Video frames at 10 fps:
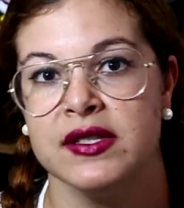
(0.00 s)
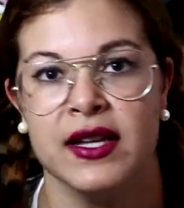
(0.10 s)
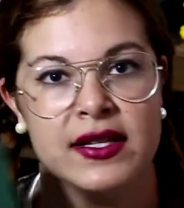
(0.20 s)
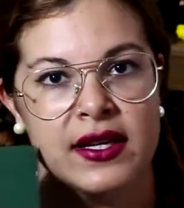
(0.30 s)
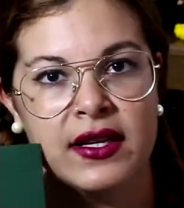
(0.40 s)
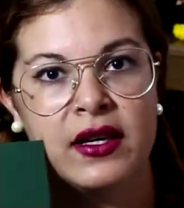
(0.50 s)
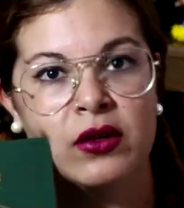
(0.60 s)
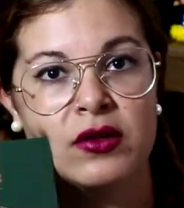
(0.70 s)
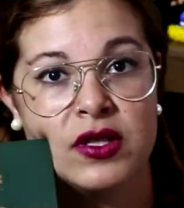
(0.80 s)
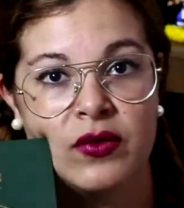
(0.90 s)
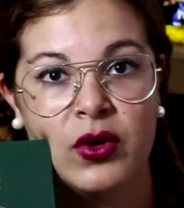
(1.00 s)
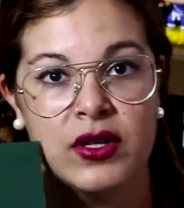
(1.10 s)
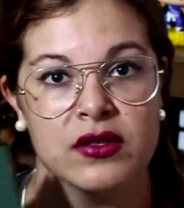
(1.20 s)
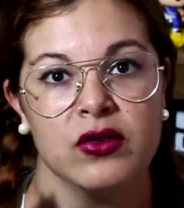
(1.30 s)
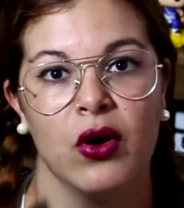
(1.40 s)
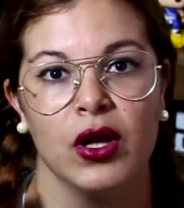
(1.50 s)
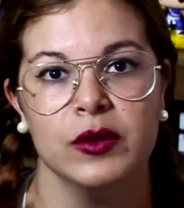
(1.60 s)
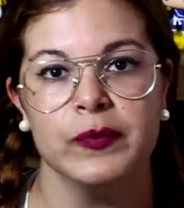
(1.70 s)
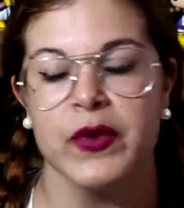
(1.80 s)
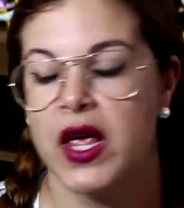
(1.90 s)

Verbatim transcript: nesse aqui inclusive o Han Solo,